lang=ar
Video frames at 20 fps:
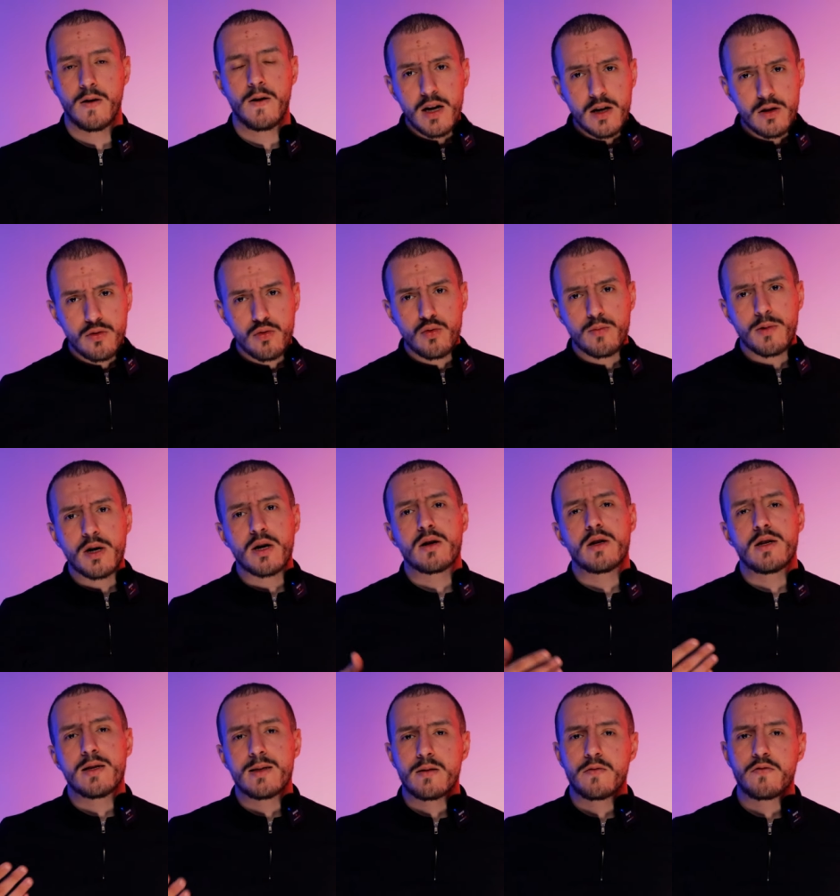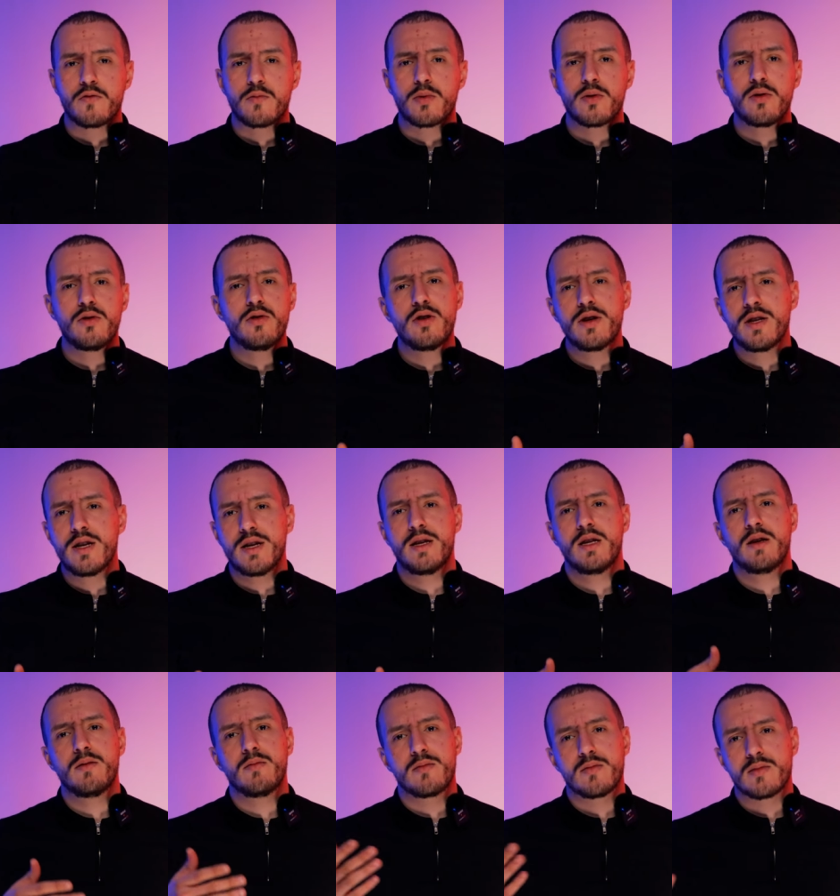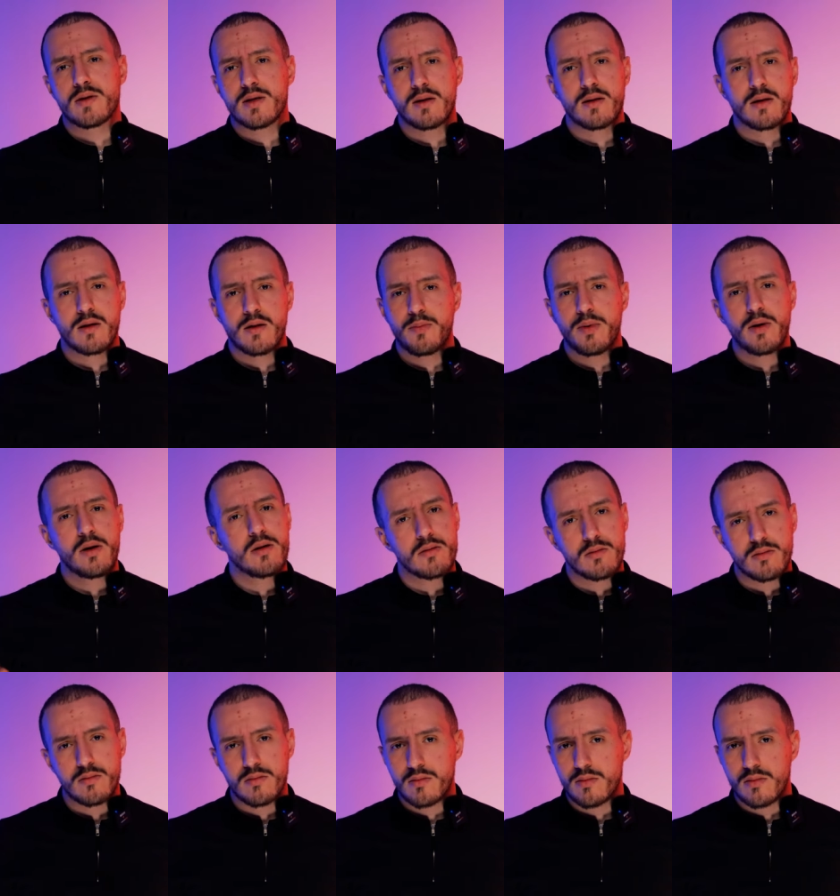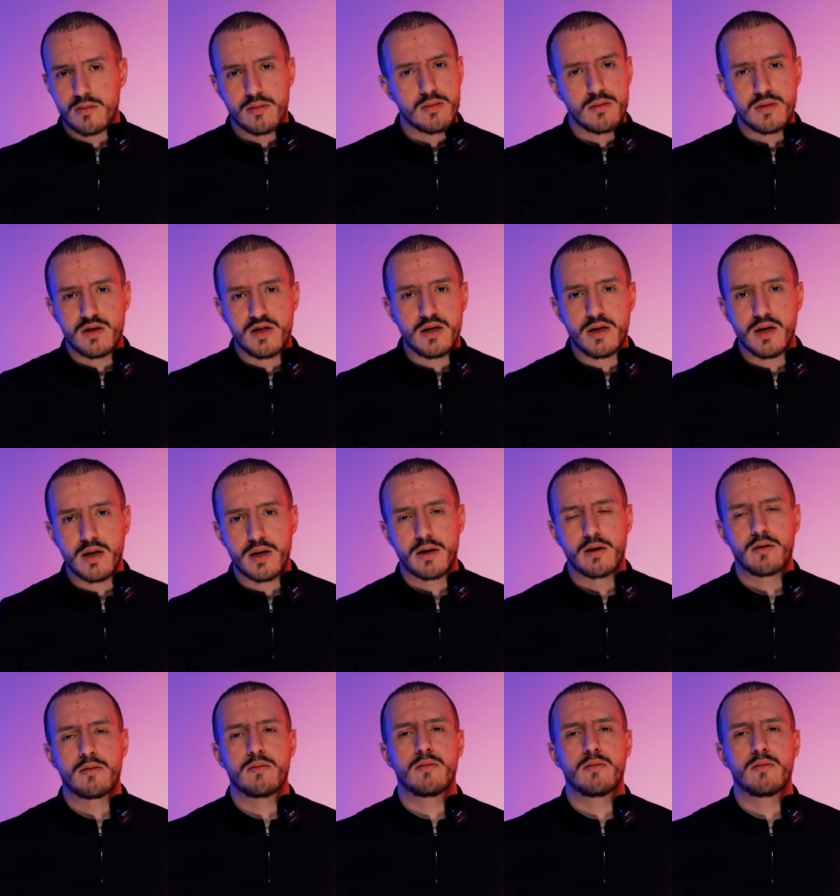هادوما لي زانفوبرونور يعني صادت با ديير